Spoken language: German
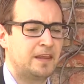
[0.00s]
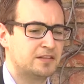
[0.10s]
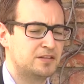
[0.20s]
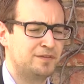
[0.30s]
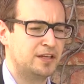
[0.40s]

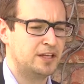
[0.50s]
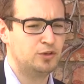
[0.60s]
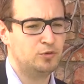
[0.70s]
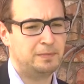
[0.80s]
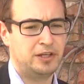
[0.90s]
dass sie für jeden
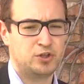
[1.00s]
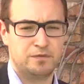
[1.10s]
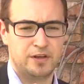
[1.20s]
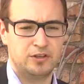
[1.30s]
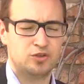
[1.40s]
jungen Menschen,
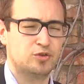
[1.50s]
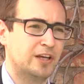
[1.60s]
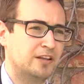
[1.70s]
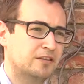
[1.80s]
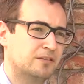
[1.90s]
für jeden
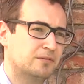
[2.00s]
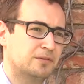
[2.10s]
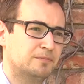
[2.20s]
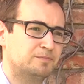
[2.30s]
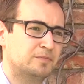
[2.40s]

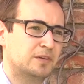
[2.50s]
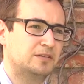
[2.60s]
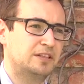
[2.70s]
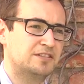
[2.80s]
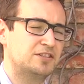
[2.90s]
Studenten,
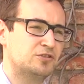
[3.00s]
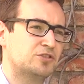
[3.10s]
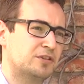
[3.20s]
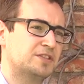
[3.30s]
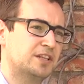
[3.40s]
der sich
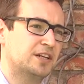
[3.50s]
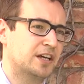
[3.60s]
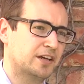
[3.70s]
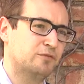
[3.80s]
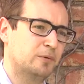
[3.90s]
sozusagen auf seine
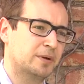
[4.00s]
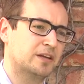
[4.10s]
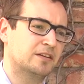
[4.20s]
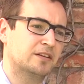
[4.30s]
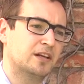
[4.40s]
Karriere
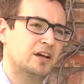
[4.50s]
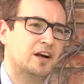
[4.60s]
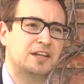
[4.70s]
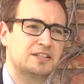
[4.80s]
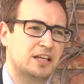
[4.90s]
vorbereitet,
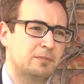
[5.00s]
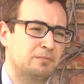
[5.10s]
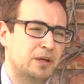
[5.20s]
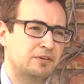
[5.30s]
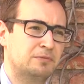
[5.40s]
einen extremen
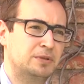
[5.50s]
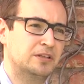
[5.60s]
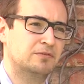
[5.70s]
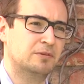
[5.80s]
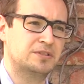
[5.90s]
Mehrwert
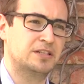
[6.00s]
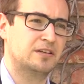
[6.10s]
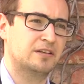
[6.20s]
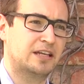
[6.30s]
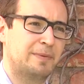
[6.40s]
bietet, wenn man
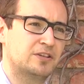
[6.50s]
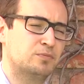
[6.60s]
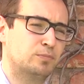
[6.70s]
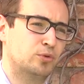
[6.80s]
sich gemeinsam